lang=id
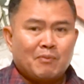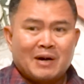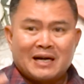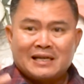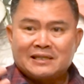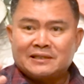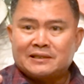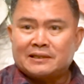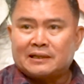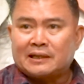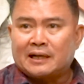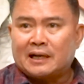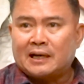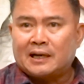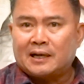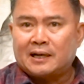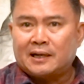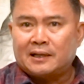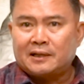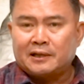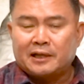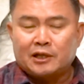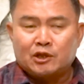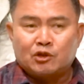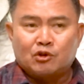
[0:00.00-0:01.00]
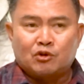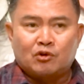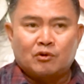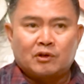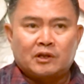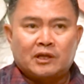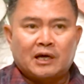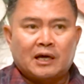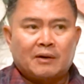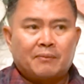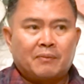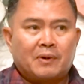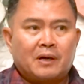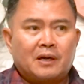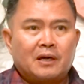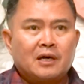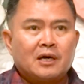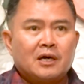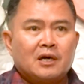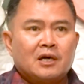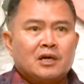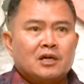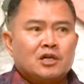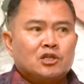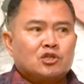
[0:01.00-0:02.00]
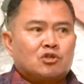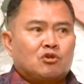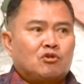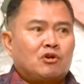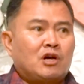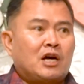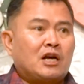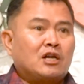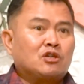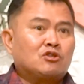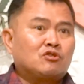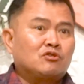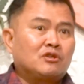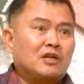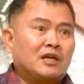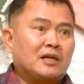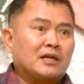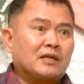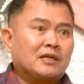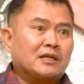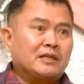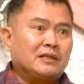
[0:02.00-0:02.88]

masyarakat dan terutama saudara-saudara hmm.